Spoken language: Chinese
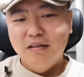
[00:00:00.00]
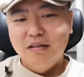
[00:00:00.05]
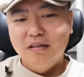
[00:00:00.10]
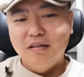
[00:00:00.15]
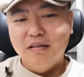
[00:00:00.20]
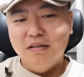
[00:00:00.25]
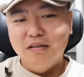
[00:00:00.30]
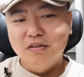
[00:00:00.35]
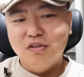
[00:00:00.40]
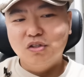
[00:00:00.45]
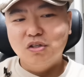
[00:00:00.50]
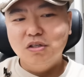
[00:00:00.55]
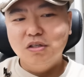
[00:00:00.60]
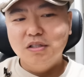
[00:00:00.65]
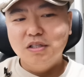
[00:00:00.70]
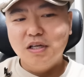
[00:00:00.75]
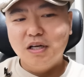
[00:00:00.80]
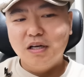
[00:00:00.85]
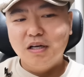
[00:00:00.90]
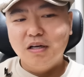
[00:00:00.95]
呃撤
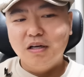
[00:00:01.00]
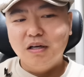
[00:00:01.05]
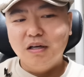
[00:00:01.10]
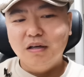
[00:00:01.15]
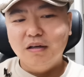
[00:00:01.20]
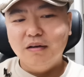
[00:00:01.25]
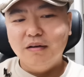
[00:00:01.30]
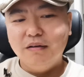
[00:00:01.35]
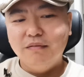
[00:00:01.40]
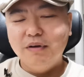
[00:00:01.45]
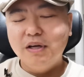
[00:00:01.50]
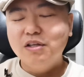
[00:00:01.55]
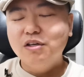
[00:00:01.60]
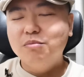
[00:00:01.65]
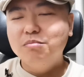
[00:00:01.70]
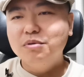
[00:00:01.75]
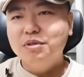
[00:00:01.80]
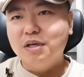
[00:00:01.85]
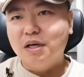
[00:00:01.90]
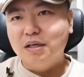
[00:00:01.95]
下外交
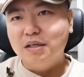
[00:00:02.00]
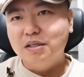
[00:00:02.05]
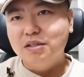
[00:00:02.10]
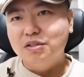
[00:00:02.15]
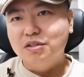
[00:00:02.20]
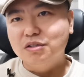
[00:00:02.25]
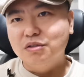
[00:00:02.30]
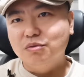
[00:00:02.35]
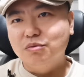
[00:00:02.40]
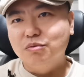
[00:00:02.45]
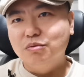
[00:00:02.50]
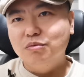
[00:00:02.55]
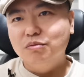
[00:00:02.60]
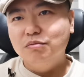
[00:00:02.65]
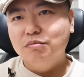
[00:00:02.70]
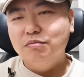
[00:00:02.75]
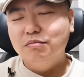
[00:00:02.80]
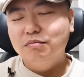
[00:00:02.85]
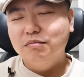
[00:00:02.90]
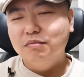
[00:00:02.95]
部长这个职务
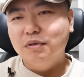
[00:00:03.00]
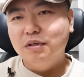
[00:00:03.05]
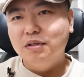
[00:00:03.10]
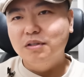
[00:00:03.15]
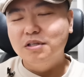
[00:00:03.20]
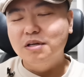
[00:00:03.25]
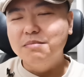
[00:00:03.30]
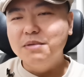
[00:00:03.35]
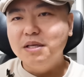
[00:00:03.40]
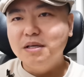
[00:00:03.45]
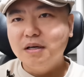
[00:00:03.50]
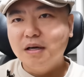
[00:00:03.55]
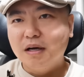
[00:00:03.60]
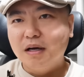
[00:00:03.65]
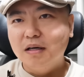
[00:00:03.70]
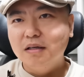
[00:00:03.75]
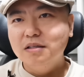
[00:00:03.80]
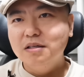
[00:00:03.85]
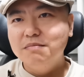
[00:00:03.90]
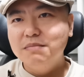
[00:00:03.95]
啊，人民银
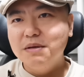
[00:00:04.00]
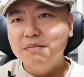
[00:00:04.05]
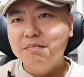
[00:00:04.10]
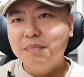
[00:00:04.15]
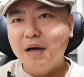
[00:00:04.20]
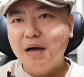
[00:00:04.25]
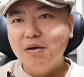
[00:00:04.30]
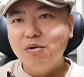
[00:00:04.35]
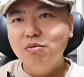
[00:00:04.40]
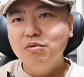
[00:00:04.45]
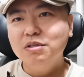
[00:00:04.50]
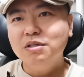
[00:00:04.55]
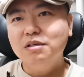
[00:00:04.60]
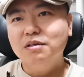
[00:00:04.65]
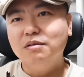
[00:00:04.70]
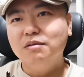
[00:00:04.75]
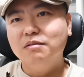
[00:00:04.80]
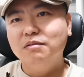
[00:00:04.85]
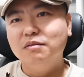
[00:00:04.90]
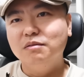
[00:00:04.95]
行任命潘功胜，
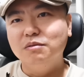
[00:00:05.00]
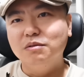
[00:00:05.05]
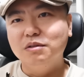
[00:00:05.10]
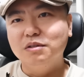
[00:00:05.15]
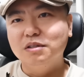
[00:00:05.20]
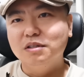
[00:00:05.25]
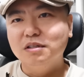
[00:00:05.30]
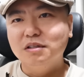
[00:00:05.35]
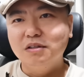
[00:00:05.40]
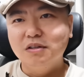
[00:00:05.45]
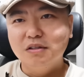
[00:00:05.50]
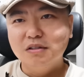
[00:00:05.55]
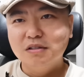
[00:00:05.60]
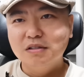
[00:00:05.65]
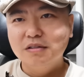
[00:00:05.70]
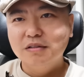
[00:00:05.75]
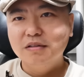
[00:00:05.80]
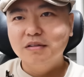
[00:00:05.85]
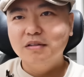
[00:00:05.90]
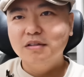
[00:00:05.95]
我觉得俄罗
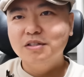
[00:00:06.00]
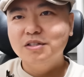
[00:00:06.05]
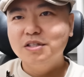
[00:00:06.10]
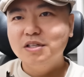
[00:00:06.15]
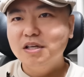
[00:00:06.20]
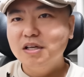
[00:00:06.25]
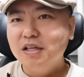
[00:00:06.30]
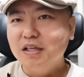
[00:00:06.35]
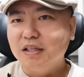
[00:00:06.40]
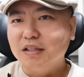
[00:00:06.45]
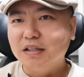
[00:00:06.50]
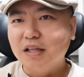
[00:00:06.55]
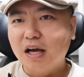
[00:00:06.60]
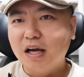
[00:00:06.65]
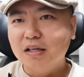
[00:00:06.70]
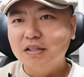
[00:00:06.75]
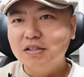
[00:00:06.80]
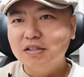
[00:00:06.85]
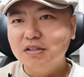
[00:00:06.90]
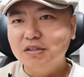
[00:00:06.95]
斯心里
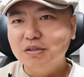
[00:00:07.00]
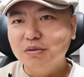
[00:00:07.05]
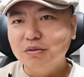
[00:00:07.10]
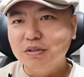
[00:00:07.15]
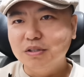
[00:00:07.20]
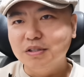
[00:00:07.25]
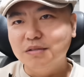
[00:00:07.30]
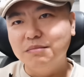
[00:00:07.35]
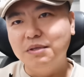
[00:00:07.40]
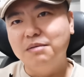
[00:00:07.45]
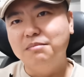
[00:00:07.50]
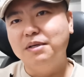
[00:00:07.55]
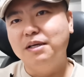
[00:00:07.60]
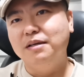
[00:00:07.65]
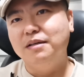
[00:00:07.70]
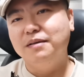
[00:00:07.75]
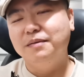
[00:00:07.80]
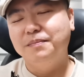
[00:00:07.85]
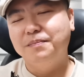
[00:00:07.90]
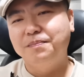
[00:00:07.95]
大致就已经明白
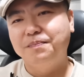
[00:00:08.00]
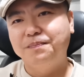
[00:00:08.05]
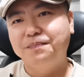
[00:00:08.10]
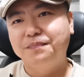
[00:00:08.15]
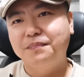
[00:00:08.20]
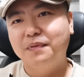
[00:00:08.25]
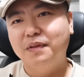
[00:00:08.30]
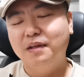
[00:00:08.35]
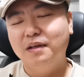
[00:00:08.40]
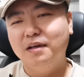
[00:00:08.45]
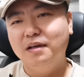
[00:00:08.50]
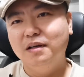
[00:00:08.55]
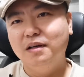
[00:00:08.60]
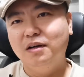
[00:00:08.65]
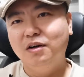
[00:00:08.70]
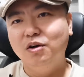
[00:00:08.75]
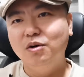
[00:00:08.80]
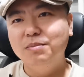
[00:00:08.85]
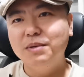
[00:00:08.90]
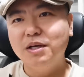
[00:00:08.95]
了啊。
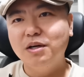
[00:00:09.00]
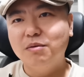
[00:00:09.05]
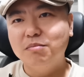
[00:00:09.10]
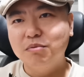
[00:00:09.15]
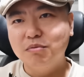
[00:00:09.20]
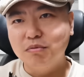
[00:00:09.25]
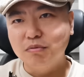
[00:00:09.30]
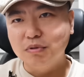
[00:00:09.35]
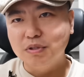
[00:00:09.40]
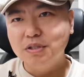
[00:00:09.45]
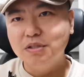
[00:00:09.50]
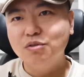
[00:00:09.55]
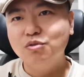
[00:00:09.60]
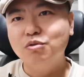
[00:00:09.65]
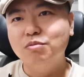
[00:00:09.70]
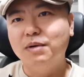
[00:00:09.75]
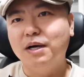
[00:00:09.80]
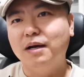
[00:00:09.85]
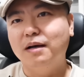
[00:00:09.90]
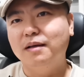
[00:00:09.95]
后面要普京
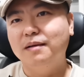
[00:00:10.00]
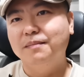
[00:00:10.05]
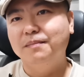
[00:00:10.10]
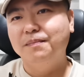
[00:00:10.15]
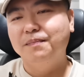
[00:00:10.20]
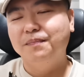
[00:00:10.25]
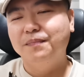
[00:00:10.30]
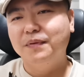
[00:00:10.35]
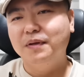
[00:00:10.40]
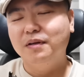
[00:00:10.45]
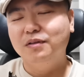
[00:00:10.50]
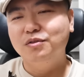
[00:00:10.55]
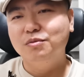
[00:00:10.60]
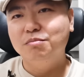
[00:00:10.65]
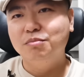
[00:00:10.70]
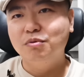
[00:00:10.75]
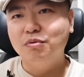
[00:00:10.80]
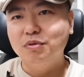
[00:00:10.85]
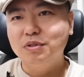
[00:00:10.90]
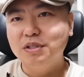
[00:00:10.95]
出马了啊，就
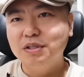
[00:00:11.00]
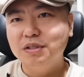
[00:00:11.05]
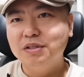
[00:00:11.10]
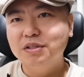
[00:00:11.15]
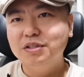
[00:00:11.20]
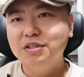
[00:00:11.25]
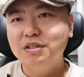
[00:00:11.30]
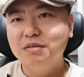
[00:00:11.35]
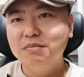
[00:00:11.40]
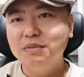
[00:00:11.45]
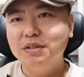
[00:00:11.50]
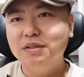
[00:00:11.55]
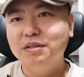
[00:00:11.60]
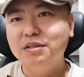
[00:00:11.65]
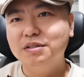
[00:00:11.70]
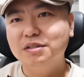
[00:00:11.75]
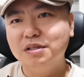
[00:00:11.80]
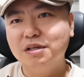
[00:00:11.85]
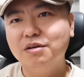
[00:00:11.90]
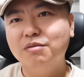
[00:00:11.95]
普京和习近平
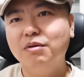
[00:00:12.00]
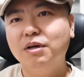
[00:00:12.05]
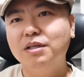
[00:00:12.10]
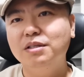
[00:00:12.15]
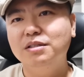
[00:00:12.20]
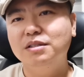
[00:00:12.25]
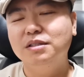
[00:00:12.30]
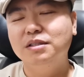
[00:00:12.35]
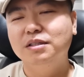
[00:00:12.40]
的私人关系